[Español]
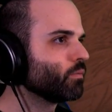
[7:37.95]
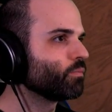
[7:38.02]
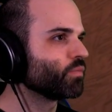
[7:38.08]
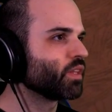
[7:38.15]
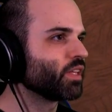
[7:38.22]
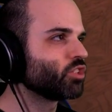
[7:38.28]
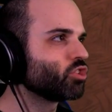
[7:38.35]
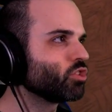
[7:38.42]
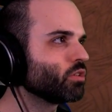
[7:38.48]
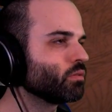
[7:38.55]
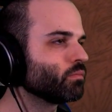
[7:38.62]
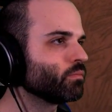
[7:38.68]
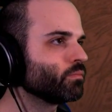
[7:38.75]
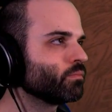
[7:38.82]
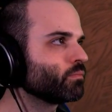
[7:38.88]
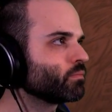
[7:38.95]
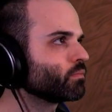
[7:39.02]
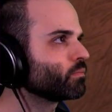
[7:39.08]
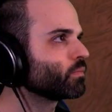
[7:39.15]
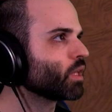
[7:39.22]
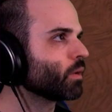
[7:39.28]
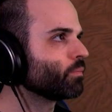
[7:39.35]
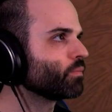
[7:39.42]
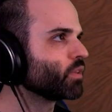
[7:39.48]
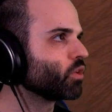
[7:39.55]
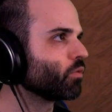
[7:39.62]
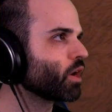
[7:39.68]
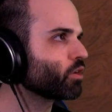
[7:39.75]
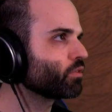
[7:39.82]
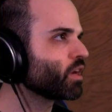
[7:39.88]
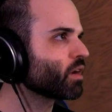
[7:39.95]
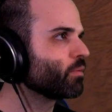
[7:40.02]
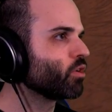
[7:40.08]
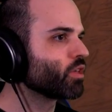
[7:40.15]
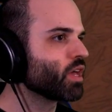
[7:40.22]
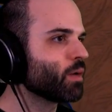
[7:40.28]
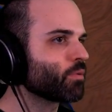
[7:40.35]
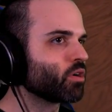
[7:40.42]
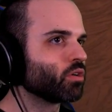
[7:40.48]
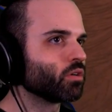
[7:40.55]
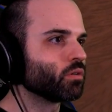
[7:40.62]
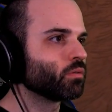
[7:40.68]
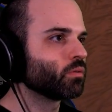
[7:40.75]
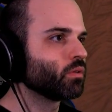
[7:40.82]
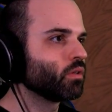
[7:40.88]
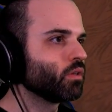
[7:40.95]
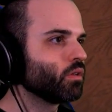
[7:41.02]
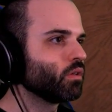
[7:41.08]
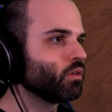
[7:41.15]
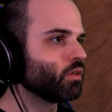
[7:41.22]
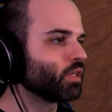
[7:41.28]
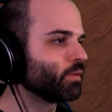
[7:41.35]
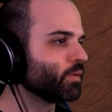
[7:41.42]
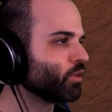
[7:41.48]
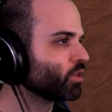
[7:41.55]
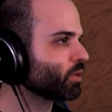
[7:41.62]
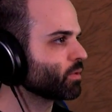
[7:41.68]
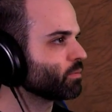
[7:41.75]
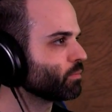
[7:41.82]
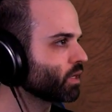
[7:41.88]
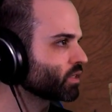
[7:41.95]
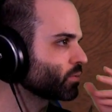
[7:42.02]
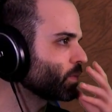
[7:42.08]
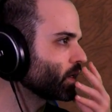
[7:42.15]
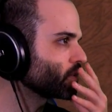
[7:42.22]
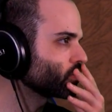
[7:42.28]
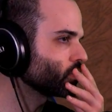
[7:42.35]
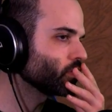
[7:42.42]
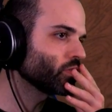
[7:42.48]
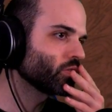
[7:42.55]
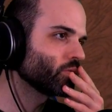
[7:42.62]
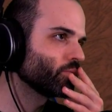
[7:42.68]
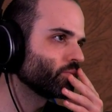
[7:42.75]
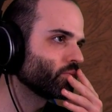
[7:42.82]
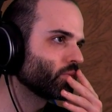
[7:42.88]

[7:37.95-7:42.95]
De hecho, nah, digo, voy a cocinármelo ya, pero no. le voy dar también más pastos.